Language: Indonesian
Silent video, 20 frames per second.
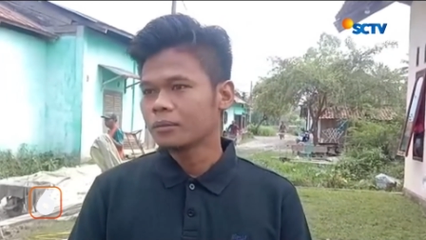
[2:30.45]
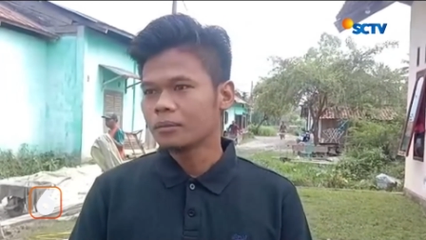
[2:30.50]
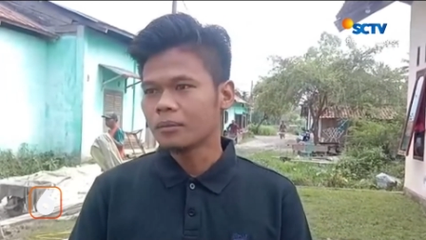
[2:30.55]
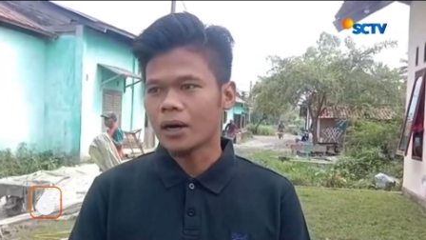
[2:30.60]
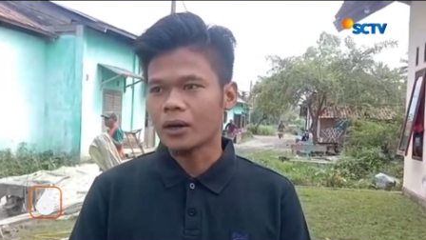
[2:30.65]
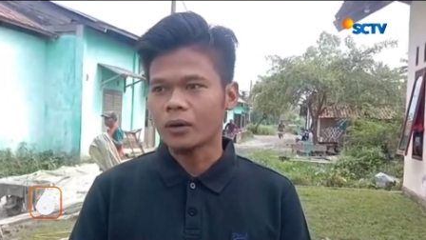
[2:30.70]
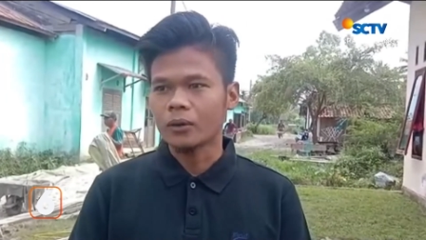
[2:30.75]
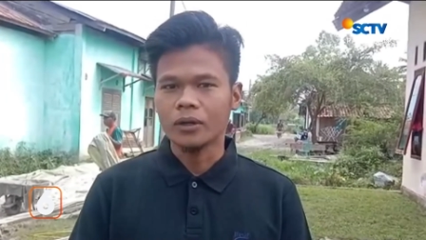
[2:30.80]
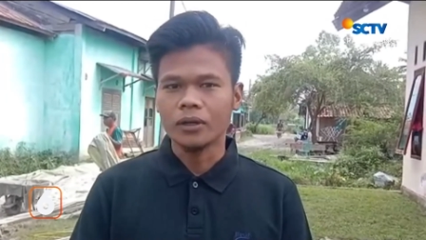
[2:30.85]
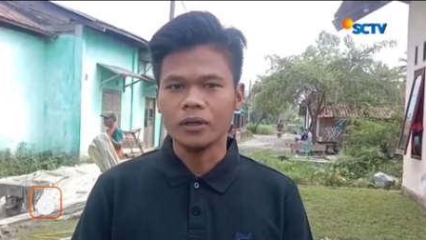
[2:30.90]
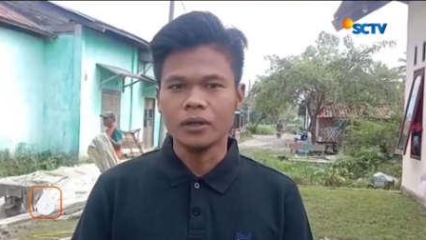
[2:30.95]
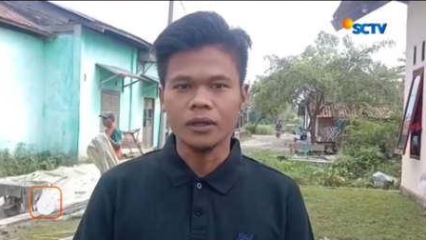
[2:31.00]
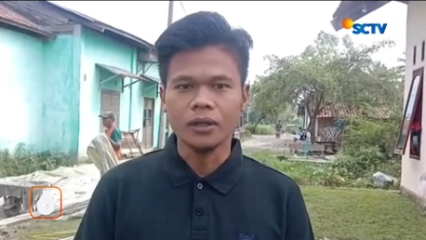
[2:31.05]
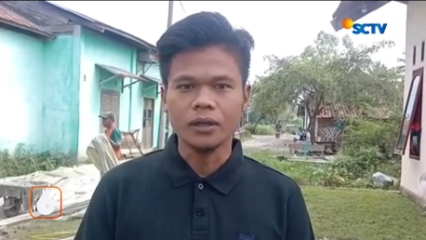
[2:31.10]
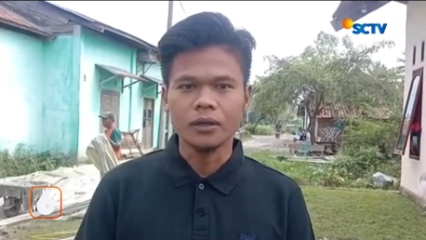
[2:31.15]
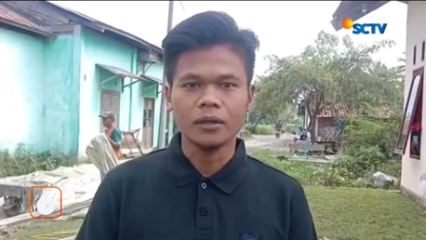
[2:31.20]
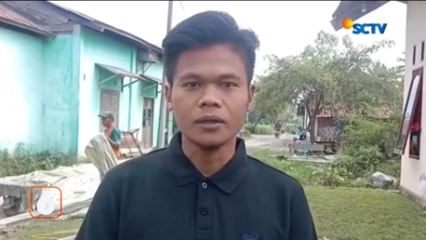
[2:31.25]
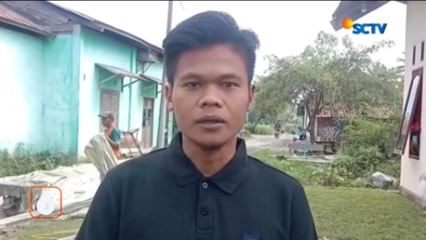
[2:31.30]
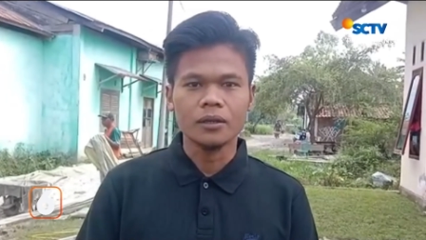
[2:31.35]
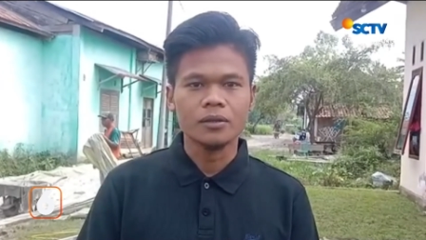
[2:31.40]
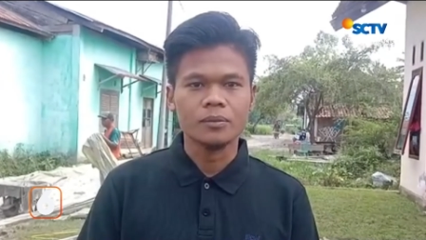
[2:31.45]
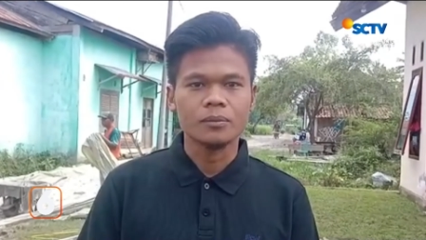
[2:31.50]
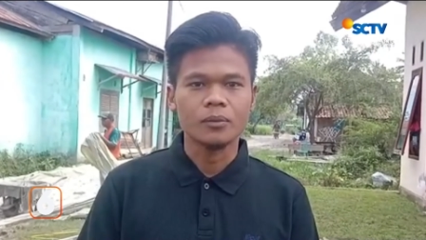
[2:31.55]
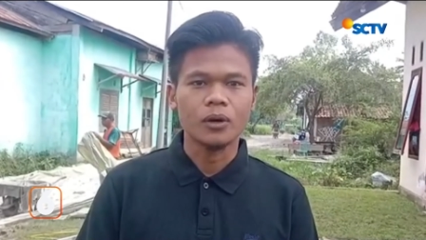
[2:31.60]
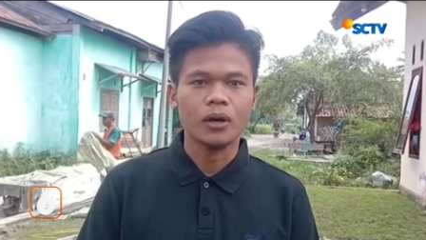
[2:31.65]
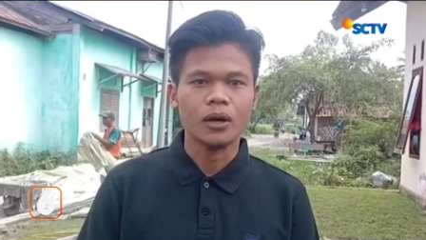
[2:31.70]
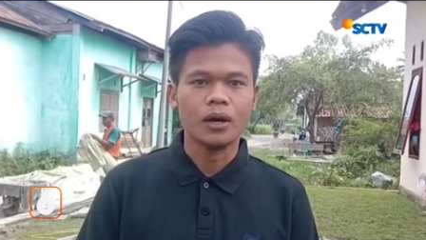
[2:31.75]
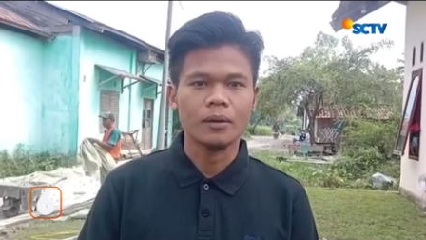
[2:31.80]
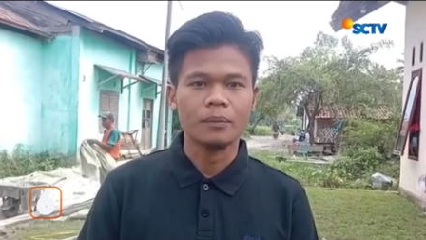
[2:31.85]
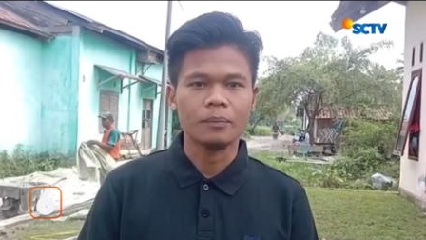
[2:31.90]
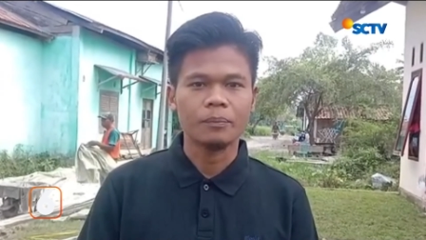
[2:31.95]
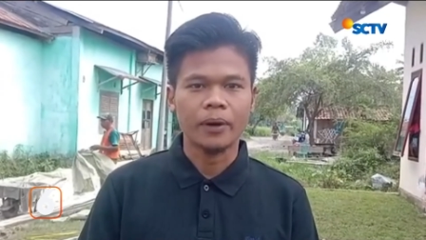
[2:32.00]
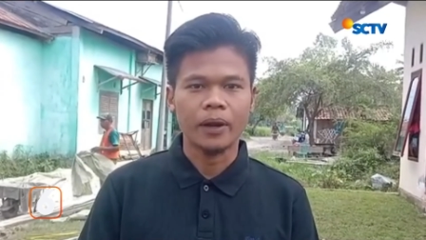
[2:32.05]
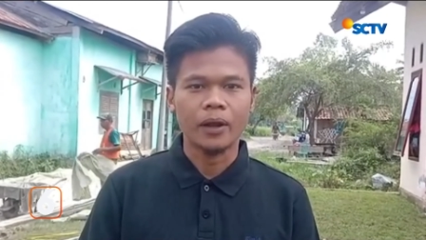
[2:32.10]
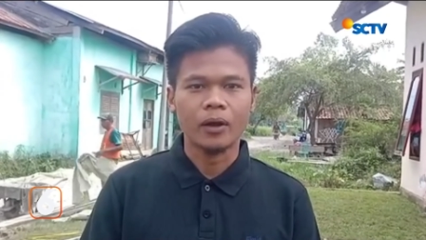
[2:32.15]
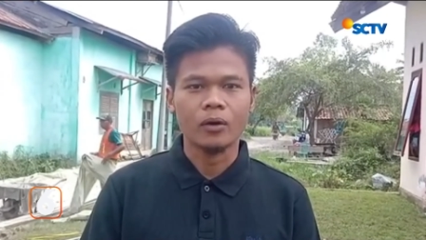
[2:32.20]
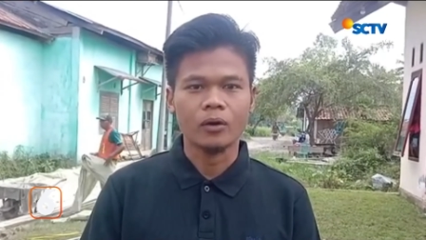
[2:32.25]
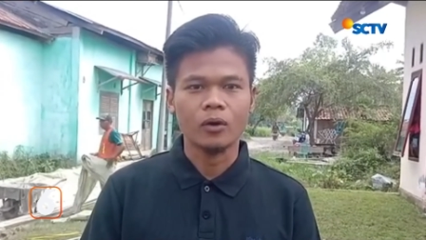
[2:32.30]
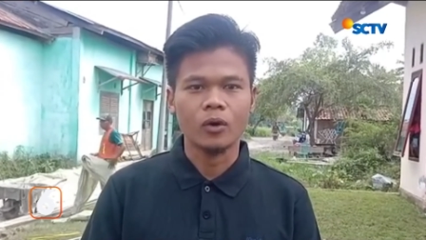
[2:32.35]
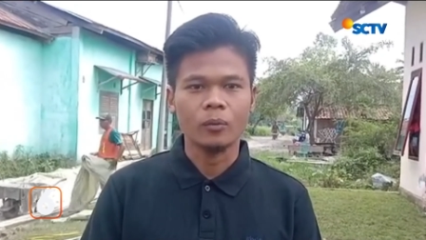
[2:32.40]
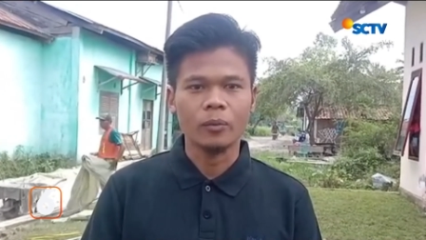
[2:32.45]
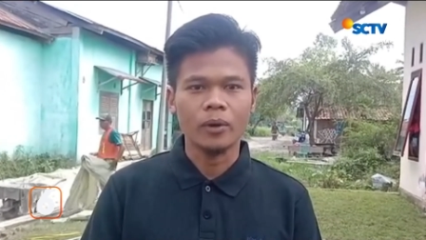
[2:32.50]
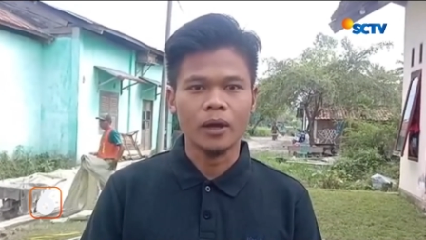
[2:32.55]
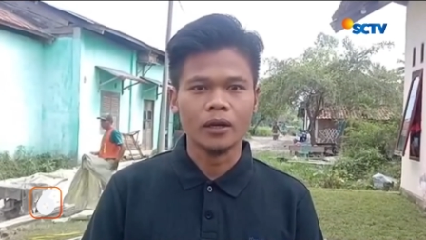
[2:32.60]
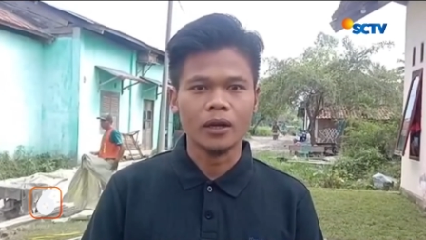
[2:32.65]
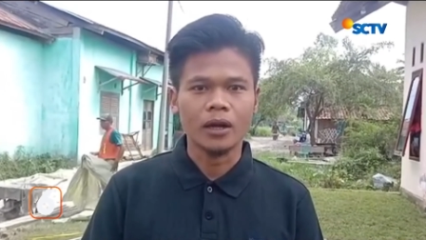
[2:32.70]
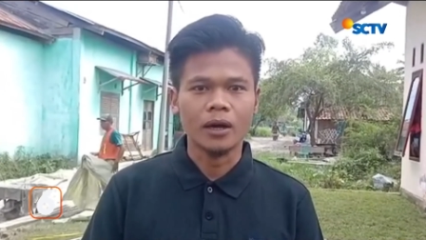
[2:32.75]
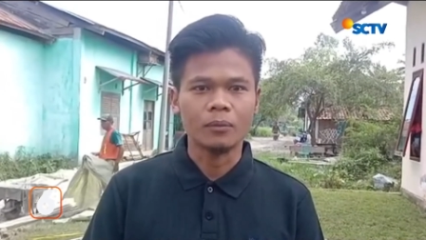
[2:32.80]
baru ini semoga perekonomian